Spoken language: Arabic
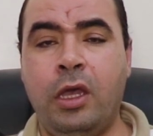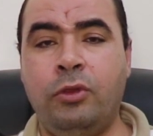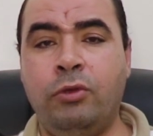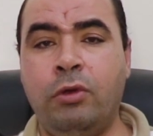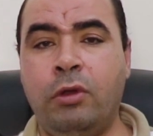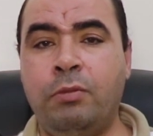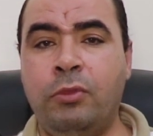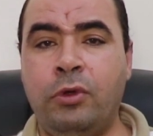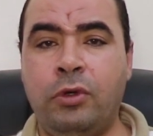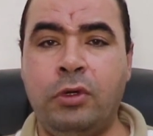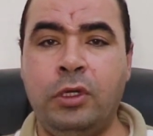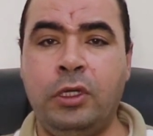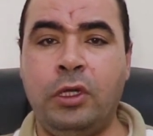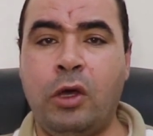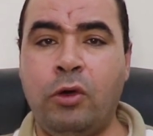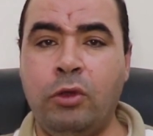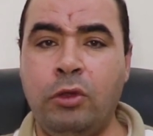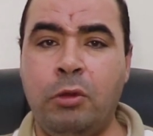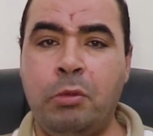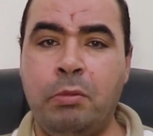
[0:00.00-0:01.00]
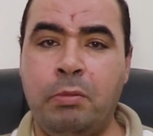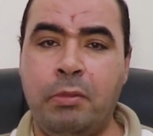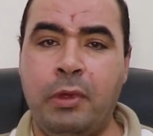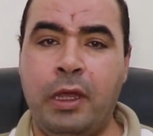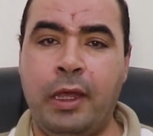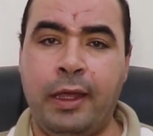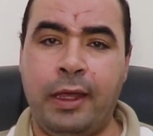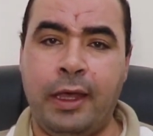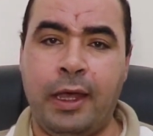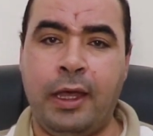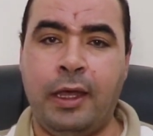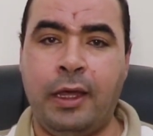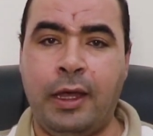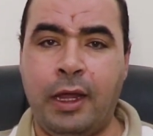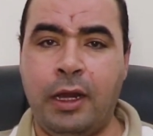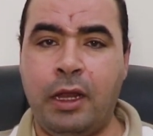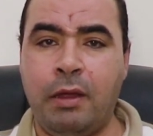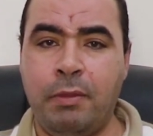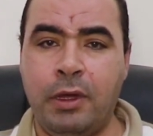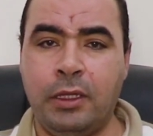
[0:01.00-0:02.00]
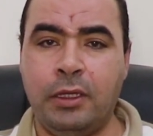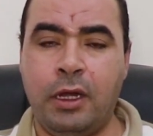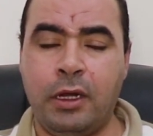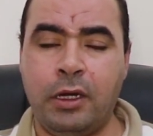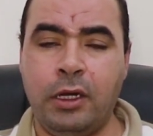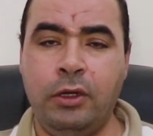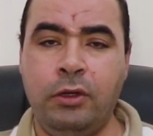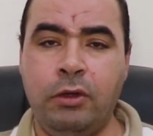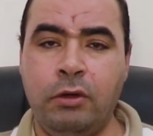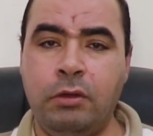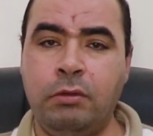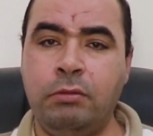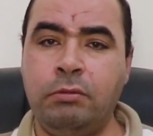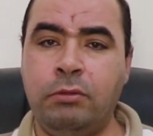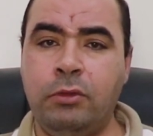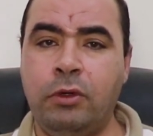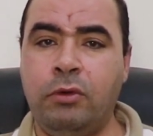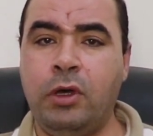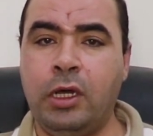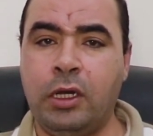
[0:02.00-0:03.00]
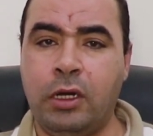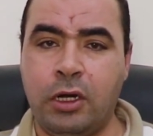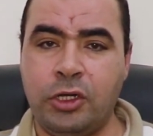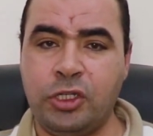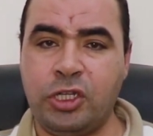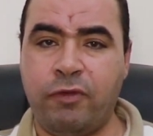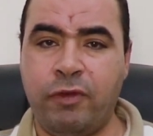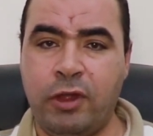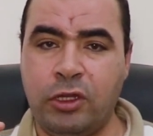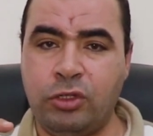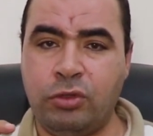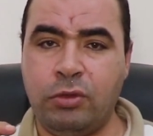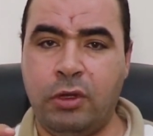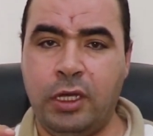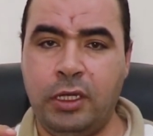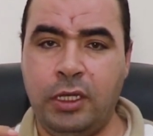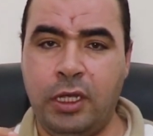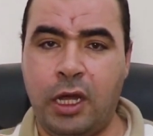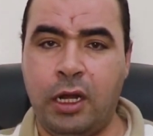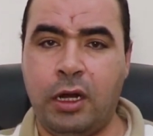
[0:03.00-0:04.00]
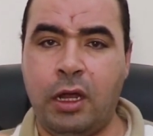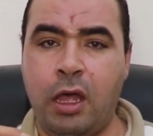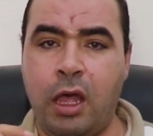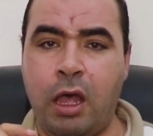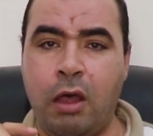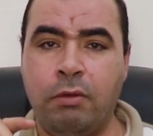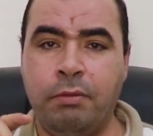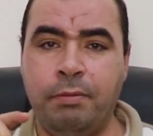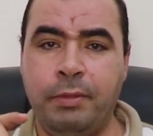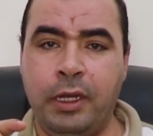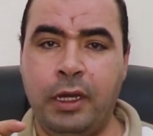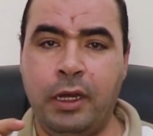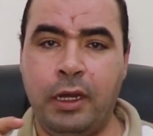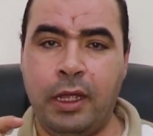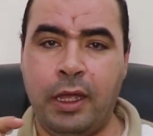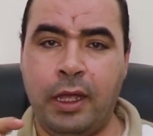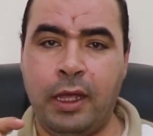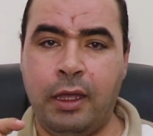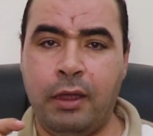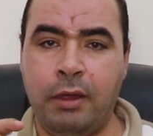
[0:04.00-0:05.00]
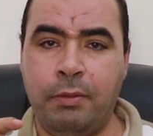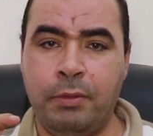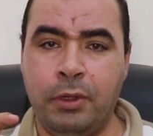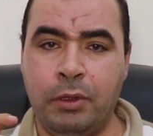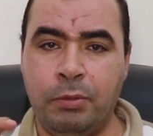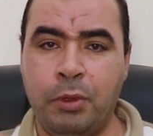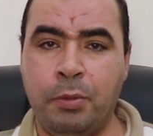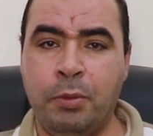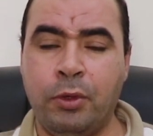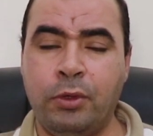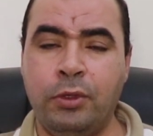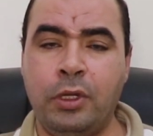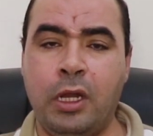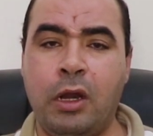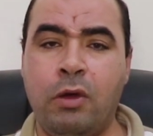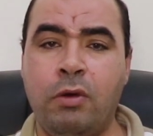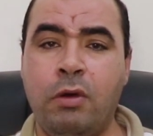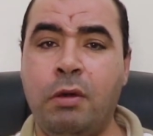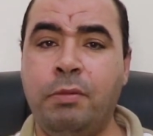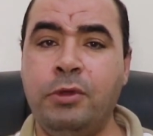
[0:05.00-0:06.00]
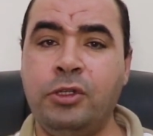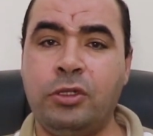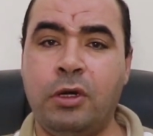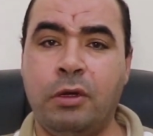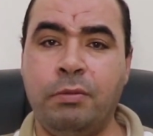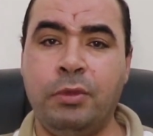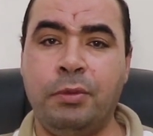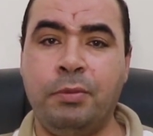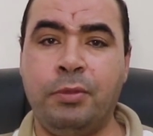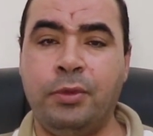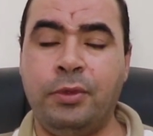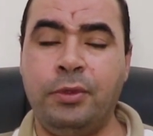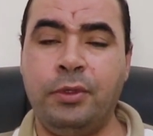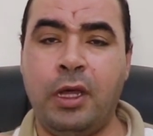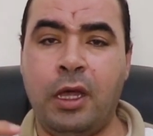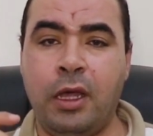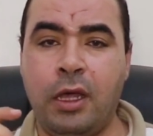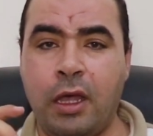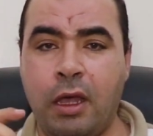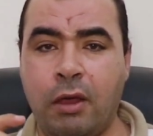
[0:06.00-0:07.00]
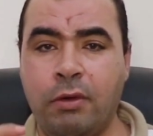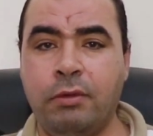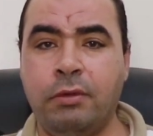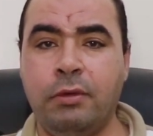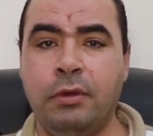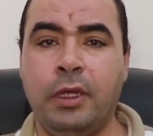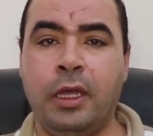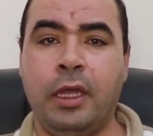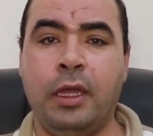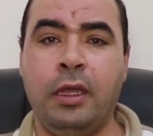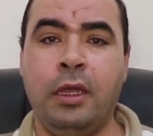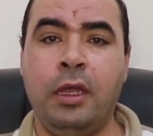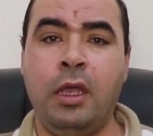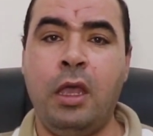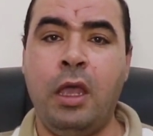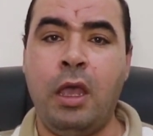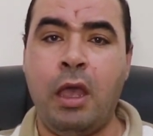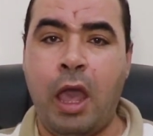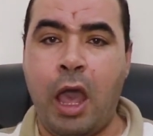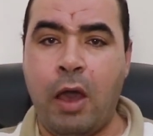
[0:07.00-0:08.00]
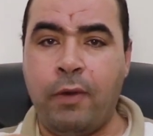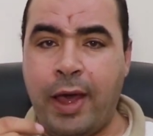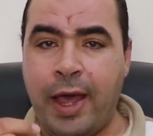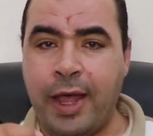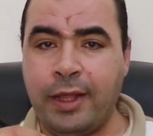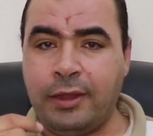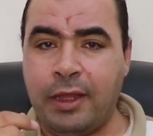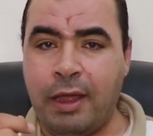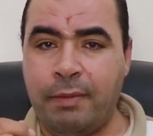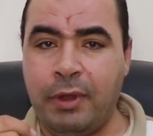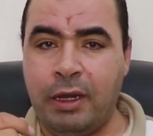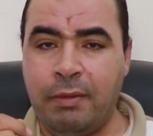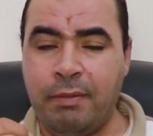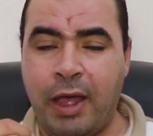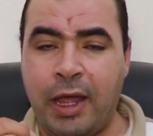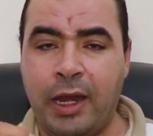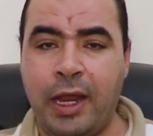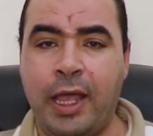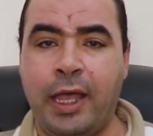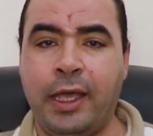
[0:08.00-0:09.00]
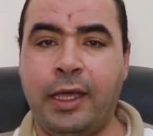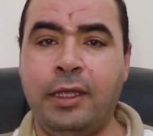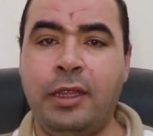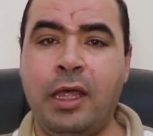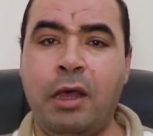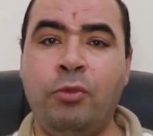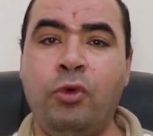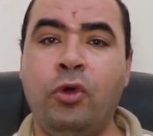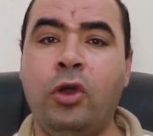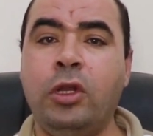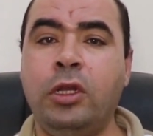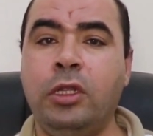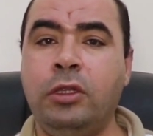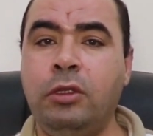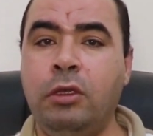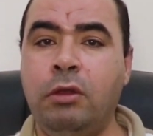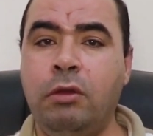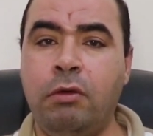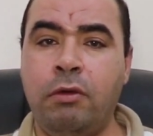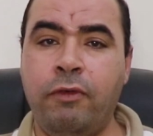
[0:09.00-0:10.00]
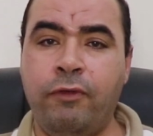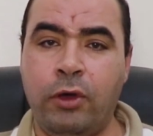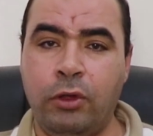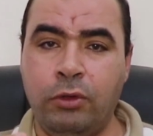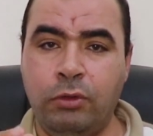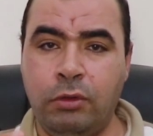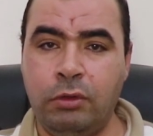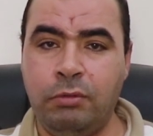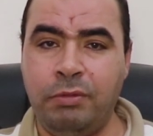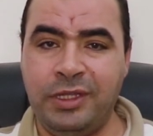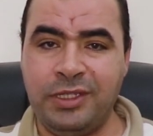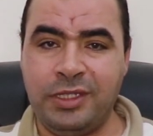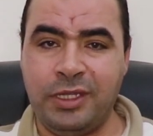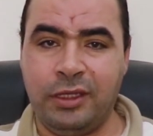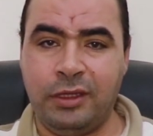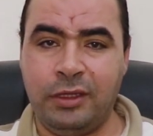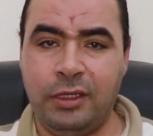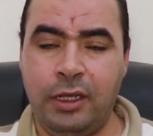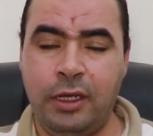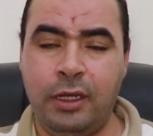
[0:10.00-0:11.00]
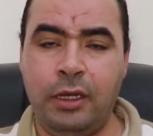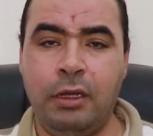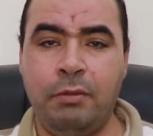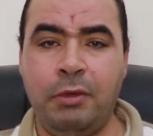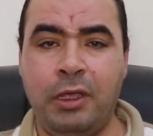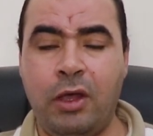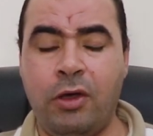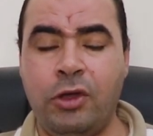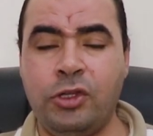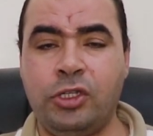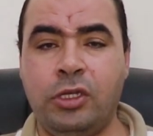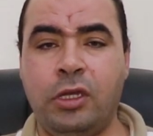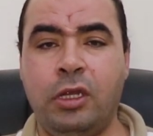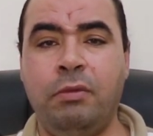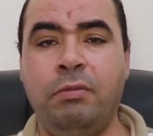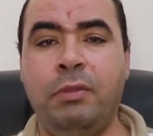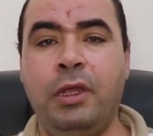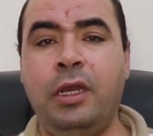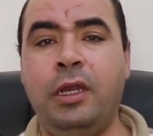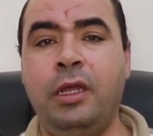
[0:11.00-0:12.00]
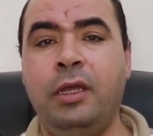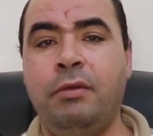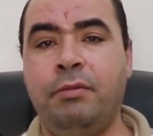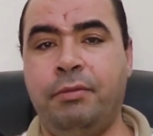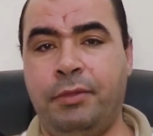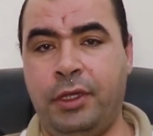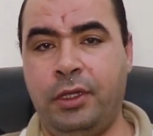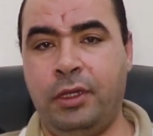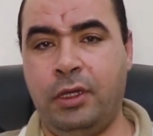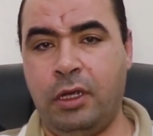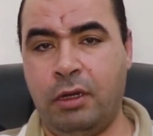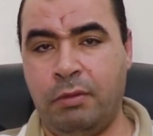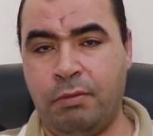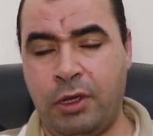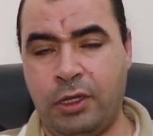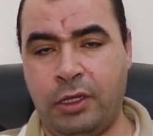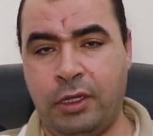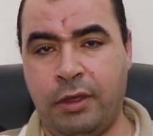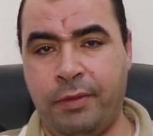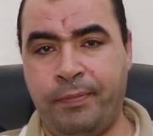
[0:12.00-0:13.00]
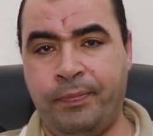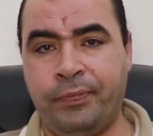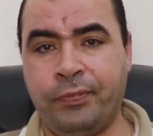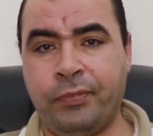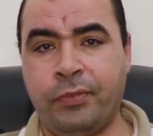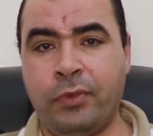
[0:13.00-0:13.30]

دول ممكن ياخدهم آه، على مدار اليوم ممكن رشفات صغيره او بالببرونه لو هو بيشرب ببرونه او او حتى بالمعلقه كده ممكن نديله في حدود من 60 ل 120 مللي من الميه